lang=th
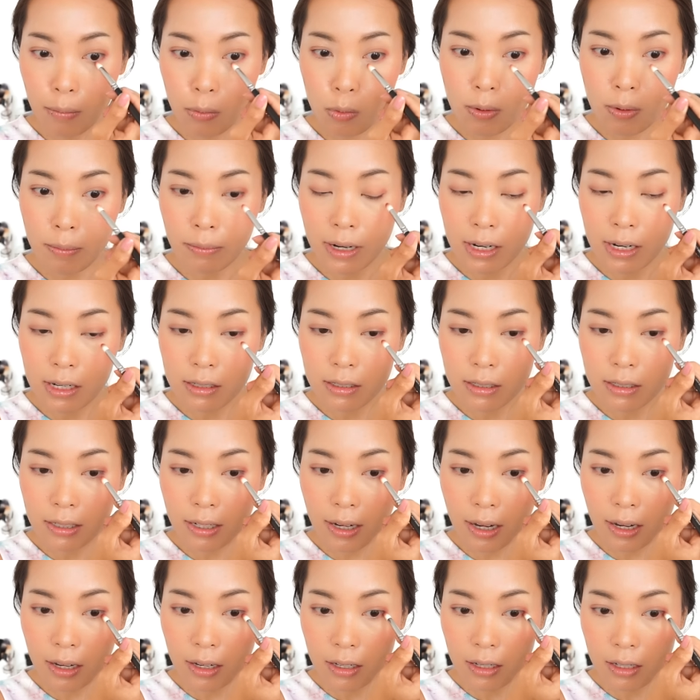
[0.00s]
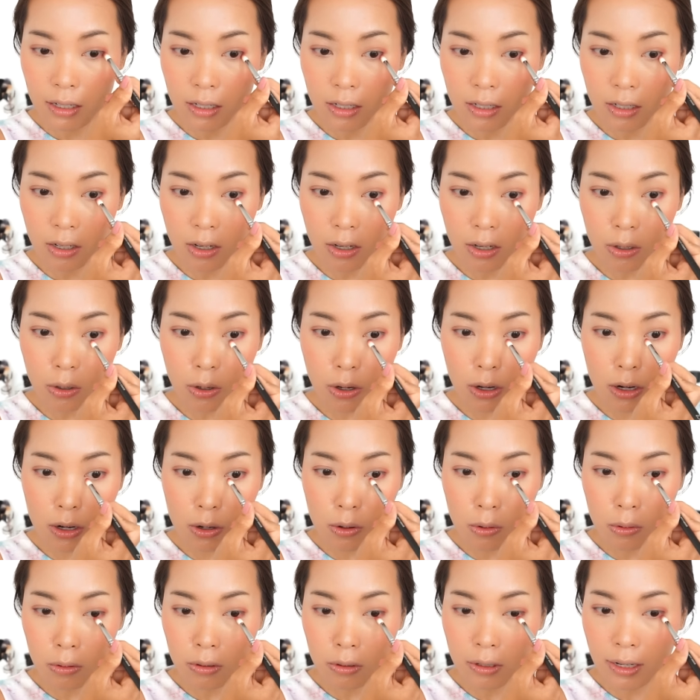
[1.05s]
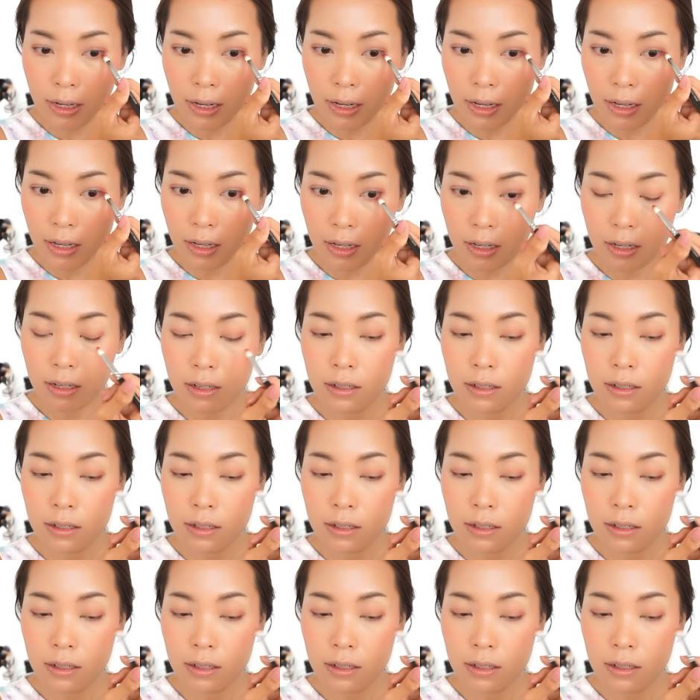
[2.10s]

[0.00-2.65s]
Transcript: บวมได้เลยนะ ค่อยๆลงนะคะ